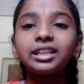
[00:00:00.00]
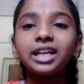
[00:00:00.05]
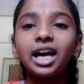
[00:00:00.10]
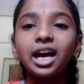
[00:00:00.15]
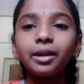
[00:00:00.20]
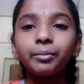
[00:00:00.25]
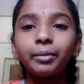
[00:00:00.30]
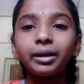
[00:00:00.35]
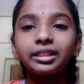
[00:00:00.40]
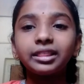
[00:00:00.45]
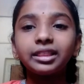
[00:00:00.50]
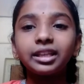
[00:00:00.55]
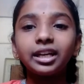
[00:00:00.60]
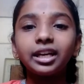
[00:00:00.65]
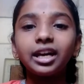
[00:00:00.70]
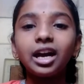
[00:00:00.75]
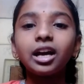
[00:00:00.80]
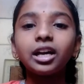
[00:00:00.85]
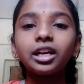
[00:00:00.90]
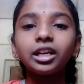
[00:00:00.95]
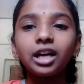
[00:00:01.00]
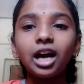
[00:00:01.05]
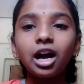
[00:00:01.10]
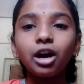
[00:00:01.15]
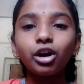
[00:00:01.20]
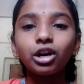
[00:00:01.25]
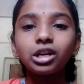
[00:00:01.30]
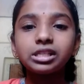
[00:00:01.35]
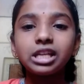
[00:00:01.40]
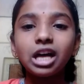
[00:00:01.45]
కొనసాగుతూ ఉన్నారు
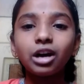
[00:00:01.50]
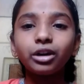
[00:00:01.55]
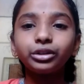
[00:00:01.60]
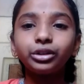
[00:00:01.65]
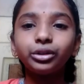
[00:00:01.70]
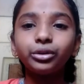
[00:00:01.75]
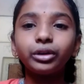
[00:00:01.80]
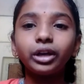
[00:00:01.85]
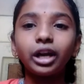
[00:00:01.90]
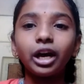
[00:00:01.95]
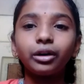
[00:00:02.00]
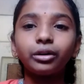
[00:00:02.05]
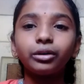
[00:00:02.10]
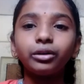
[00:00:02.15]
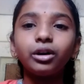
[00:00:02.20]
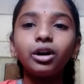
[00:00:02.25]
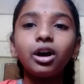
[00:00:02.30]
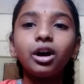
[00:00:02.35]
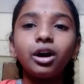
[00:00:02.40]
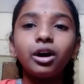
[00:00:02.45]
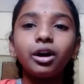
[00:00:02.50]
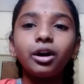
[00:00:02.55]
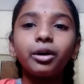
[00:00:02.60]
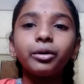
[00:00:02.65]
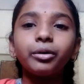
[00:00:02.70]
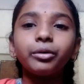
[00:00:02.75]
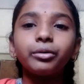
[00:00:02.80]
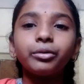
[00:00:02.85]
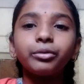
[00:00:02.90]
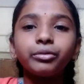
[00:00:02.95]
ప్రధానమంత్రిగా
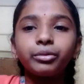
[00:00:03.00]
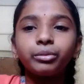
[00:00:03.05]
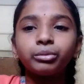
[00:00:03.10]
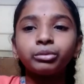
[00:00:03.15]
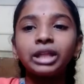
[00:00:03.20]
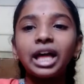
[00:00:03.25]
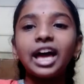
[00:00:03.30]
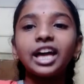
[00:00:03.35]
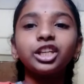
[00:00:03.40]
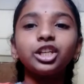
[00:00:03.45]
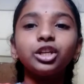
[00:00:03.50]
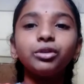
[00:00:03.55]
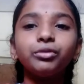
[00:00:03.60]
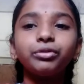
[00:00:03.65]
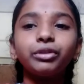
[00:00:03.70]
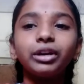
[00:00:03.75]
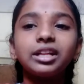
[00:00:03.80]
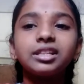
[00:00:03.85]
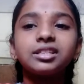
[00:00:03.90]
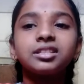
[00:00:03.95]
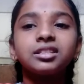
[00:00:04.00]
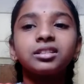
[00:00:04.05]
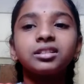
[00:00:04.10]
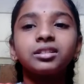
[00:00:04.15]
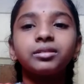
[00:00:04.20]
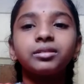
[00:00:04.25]
ఇంకా కొనసాగుతూ ఉన్నారు